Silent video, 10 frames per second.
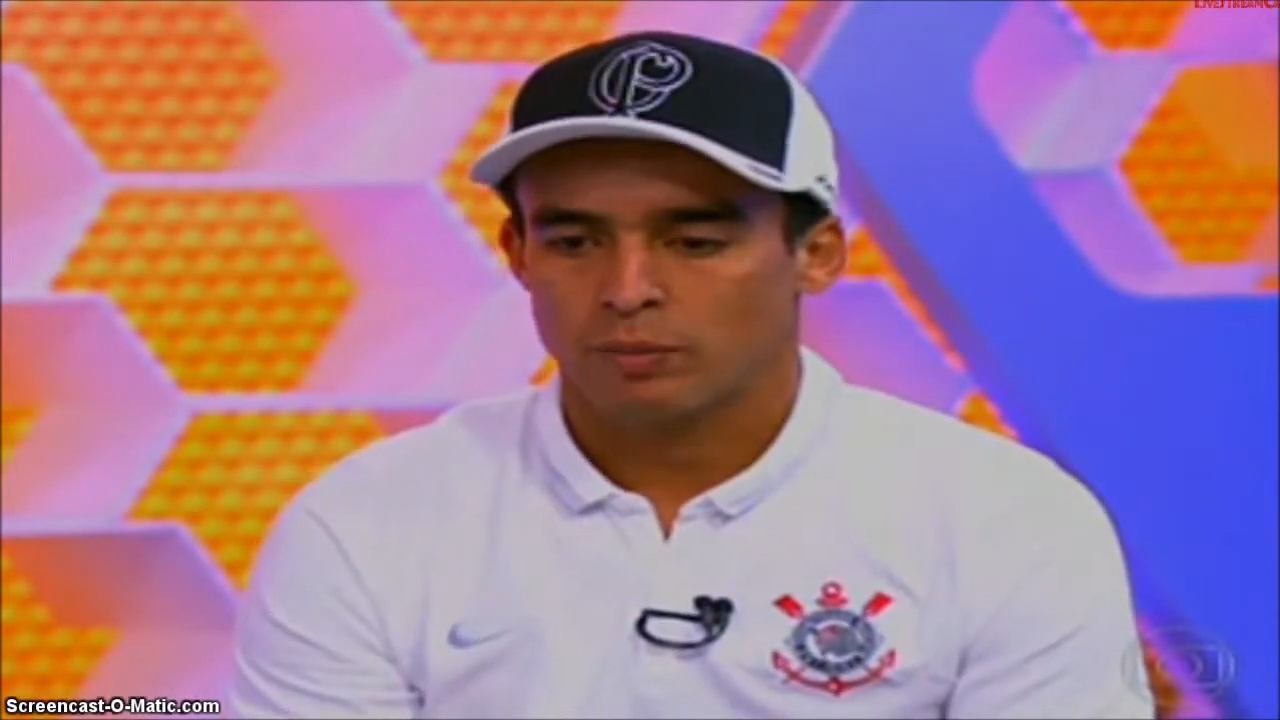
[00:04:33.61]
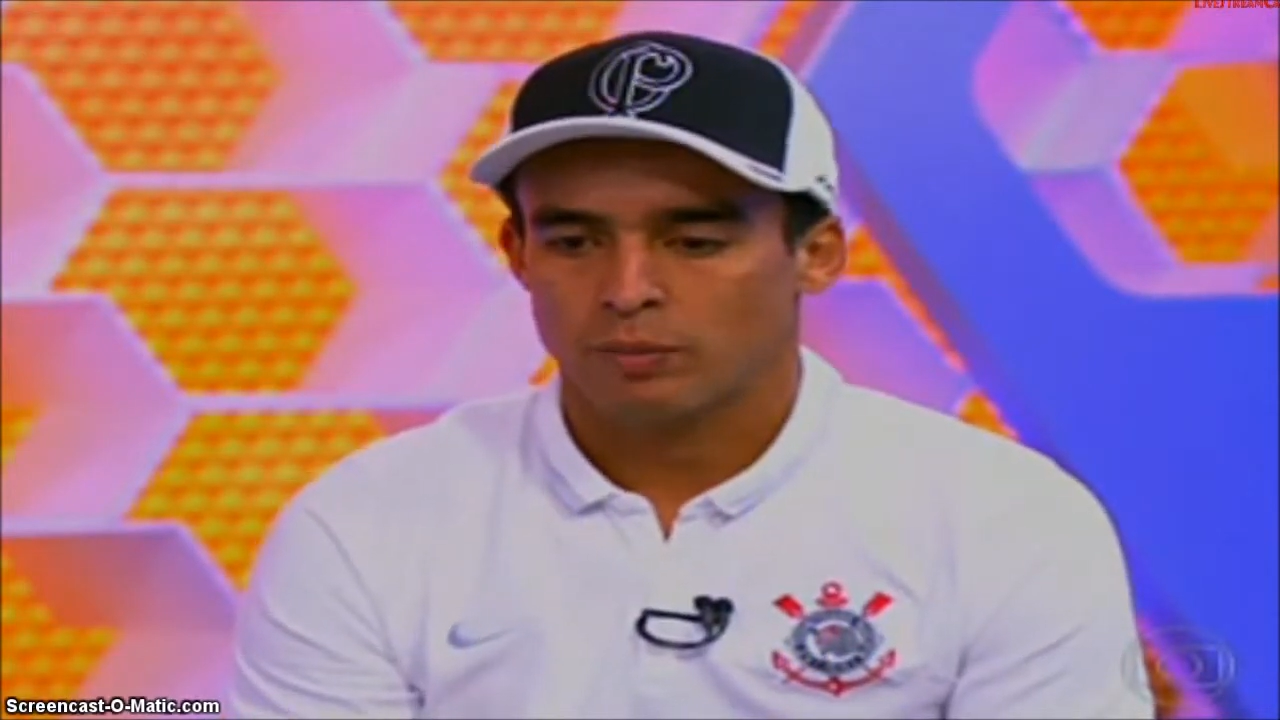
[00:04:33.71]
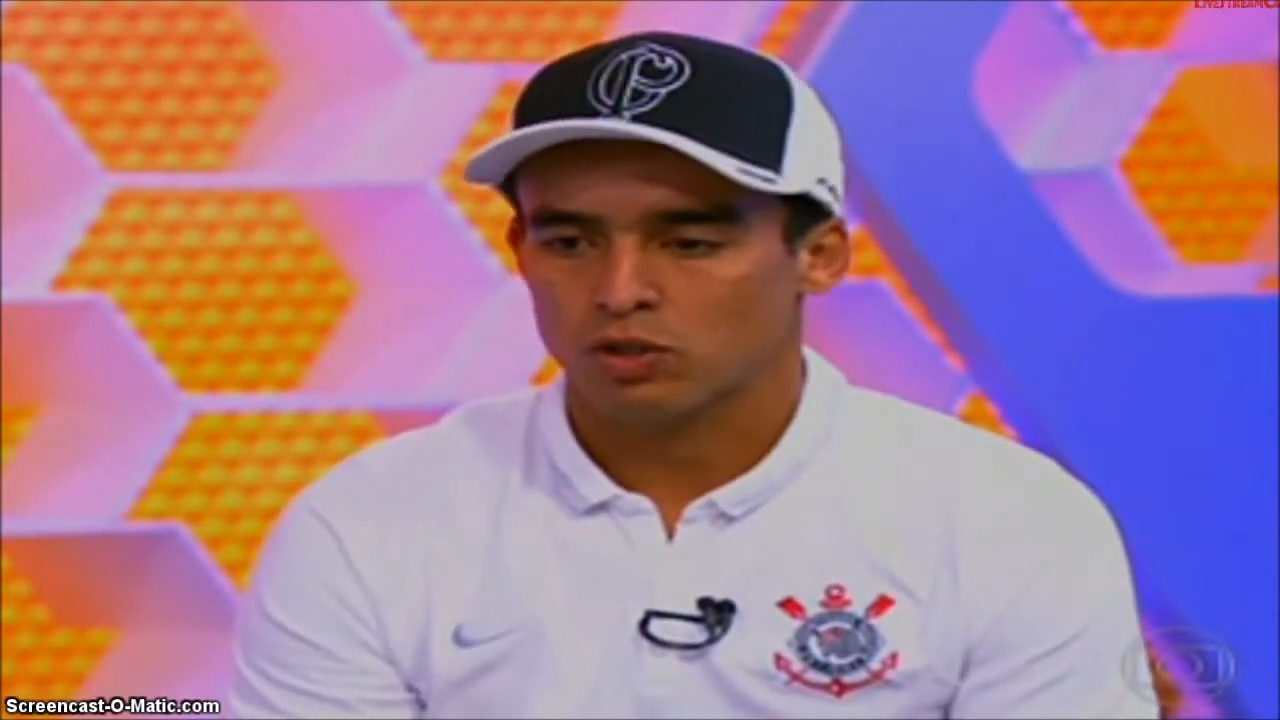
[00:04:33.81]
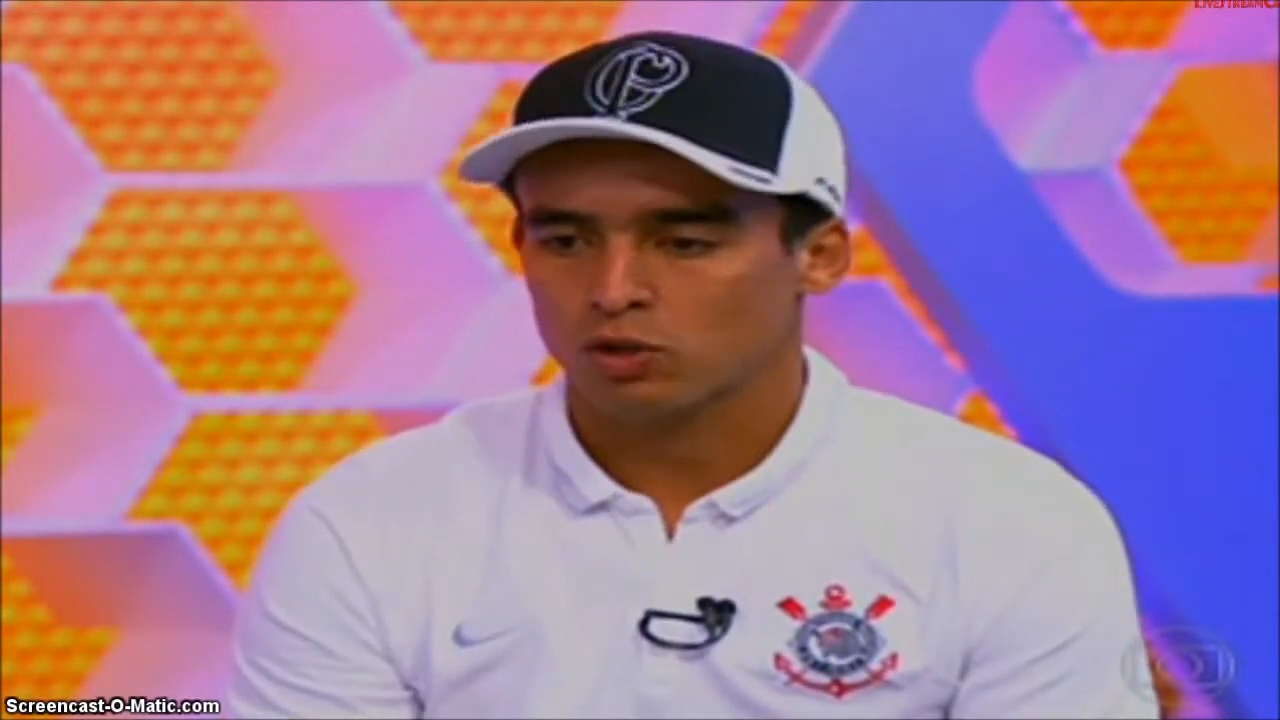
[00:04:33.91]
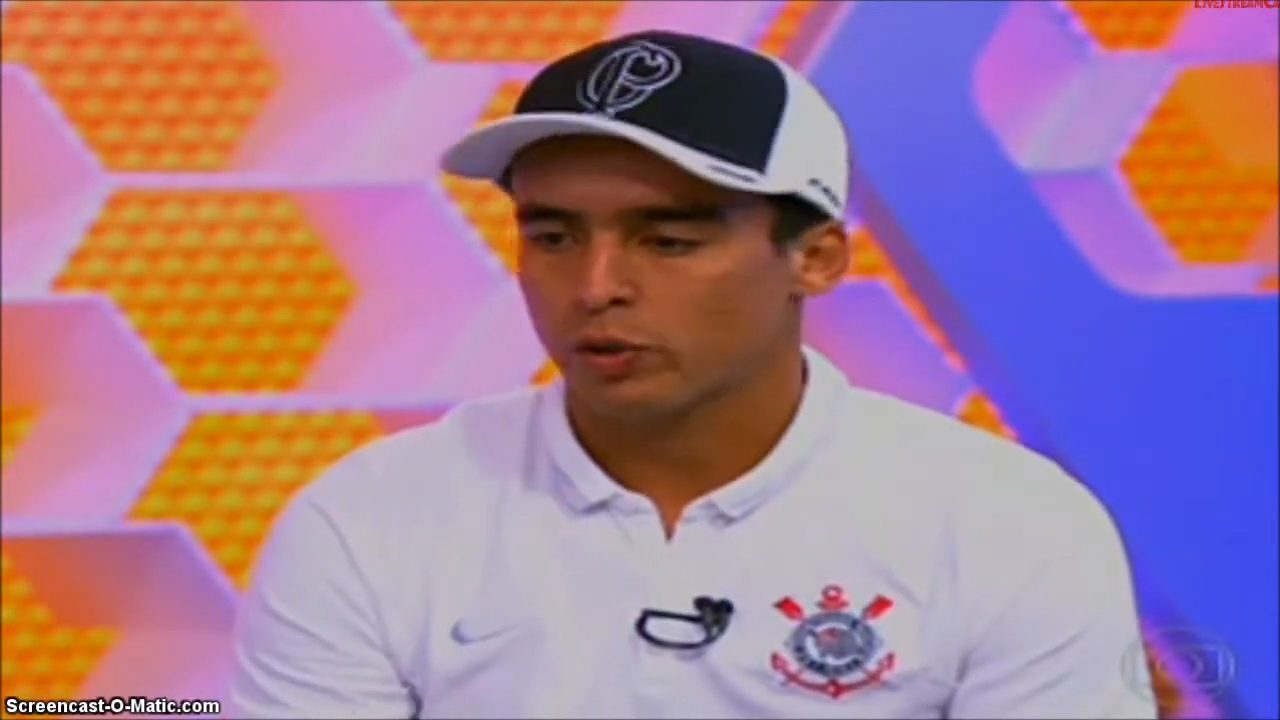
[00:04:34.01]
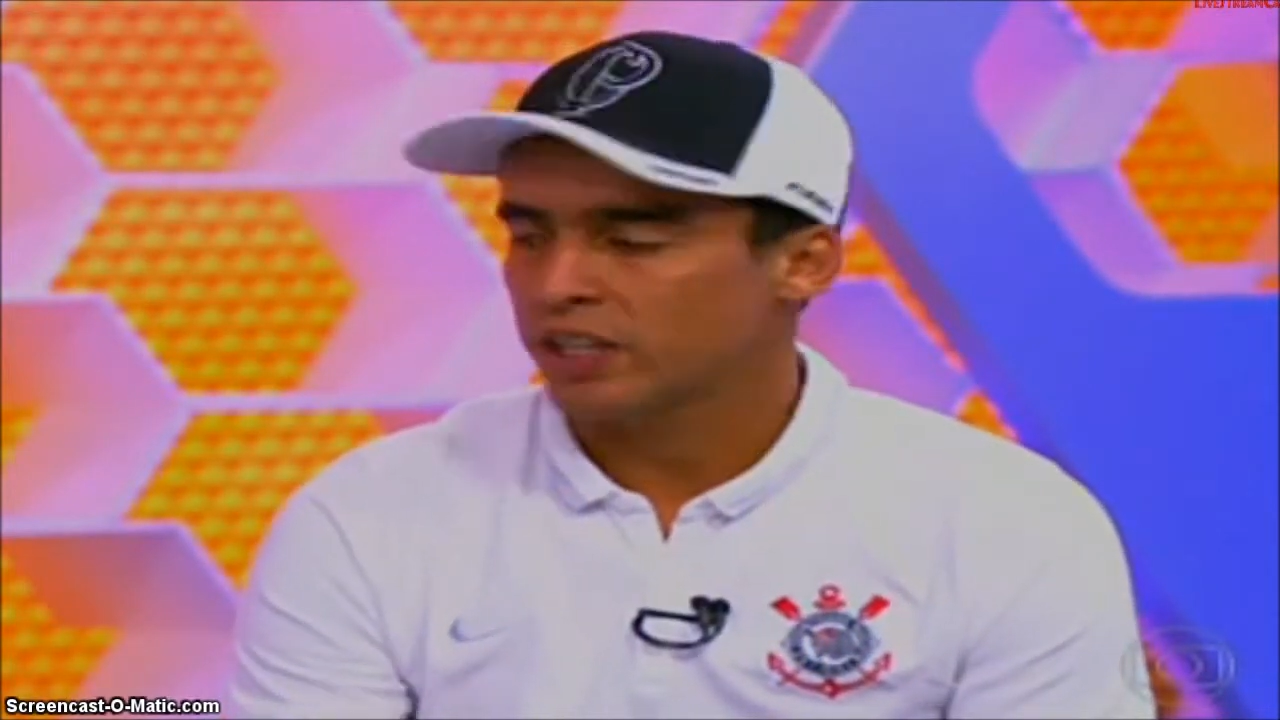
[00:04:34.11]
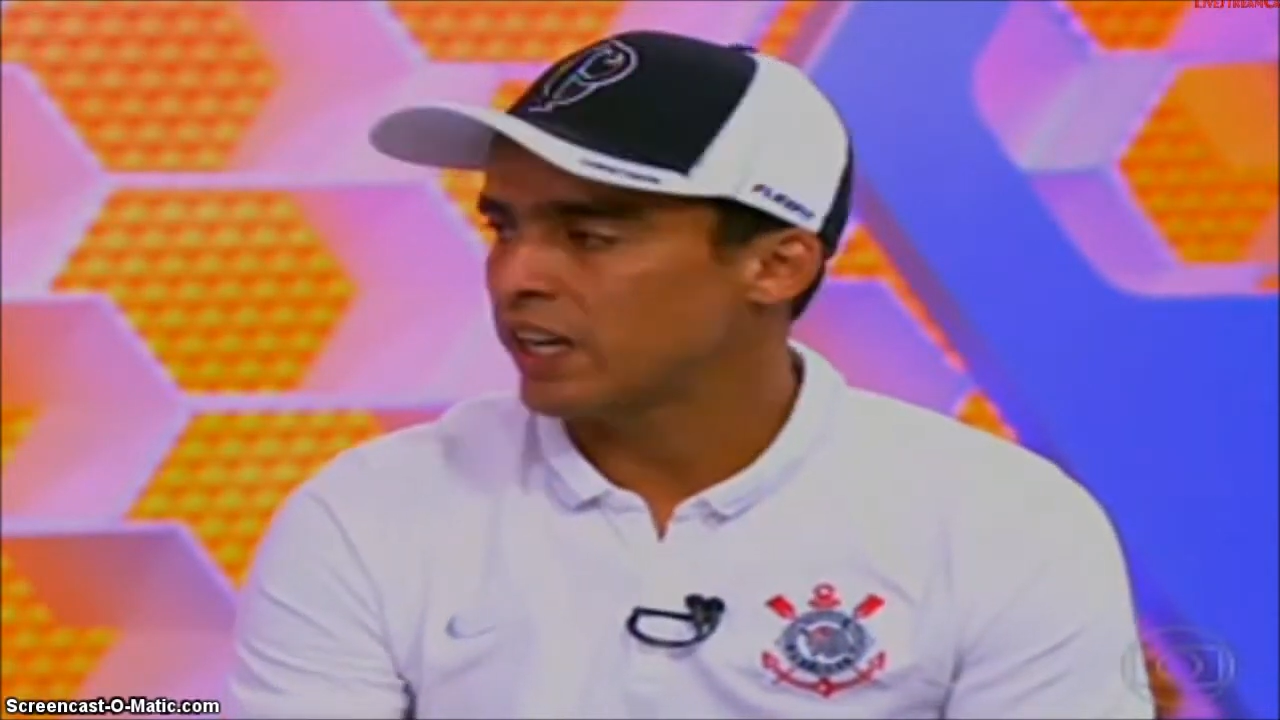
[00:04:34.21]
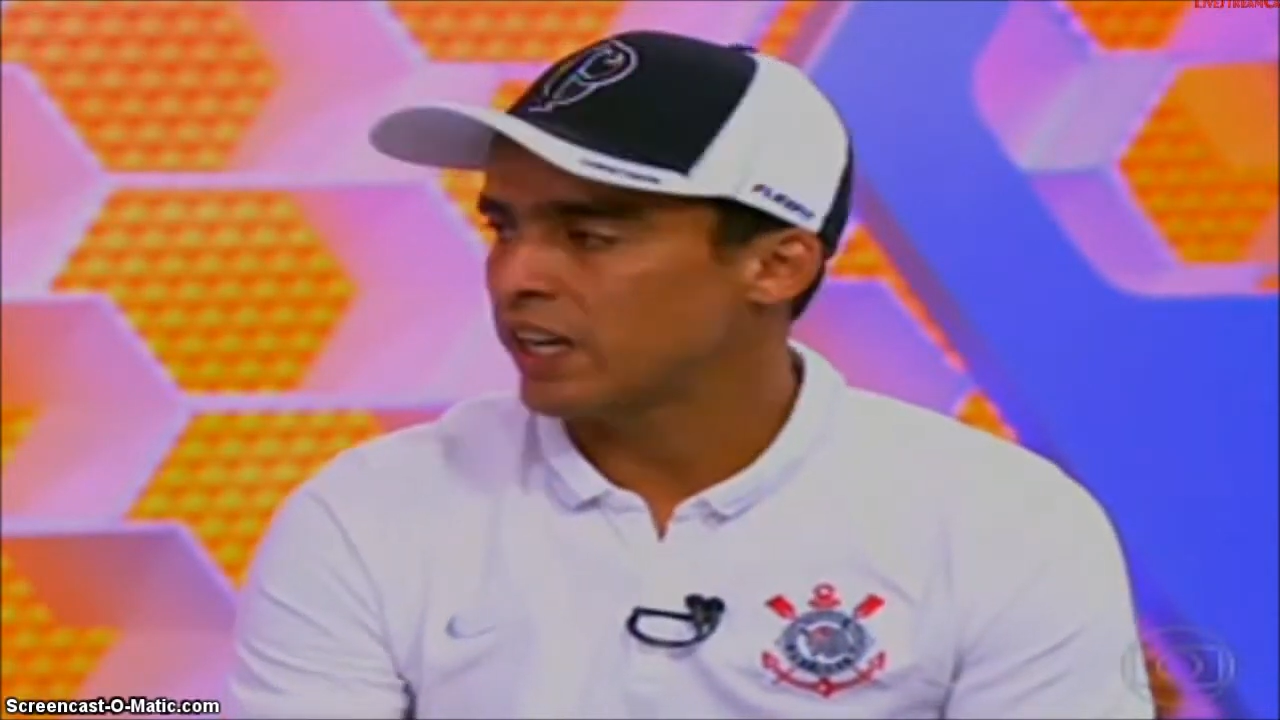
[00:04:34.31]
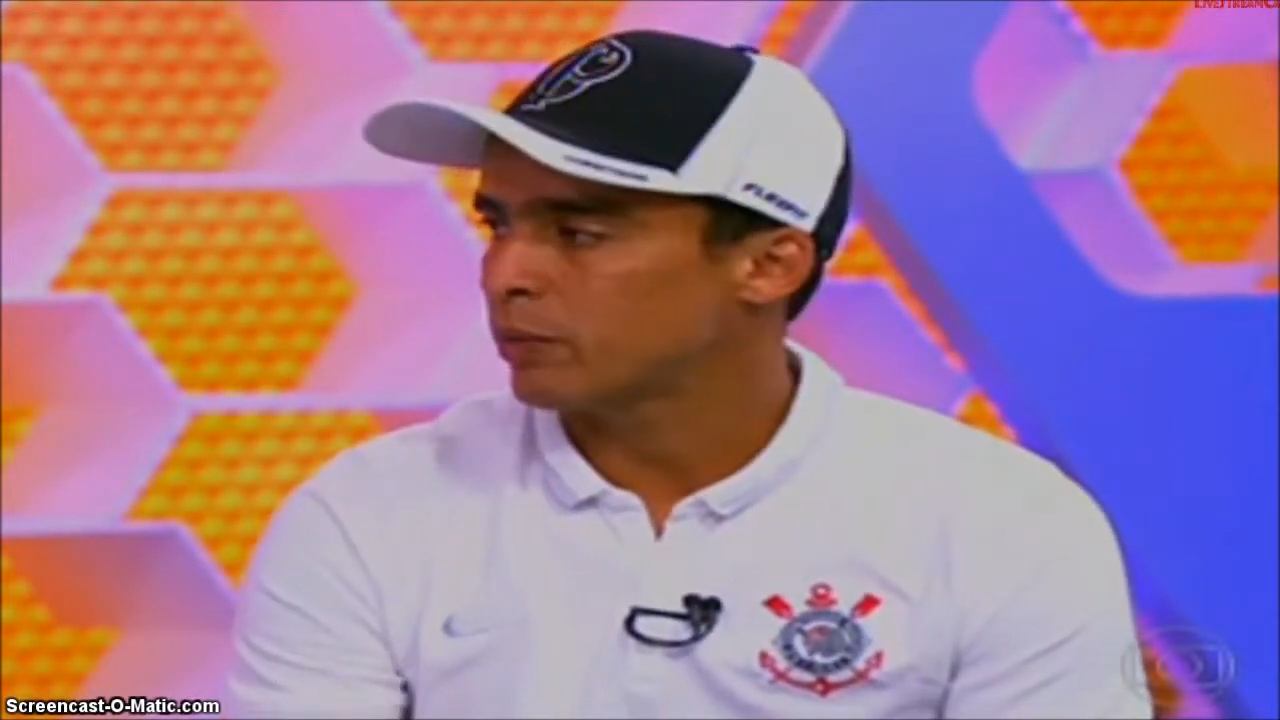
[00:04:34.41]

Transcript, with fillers: é, passou uma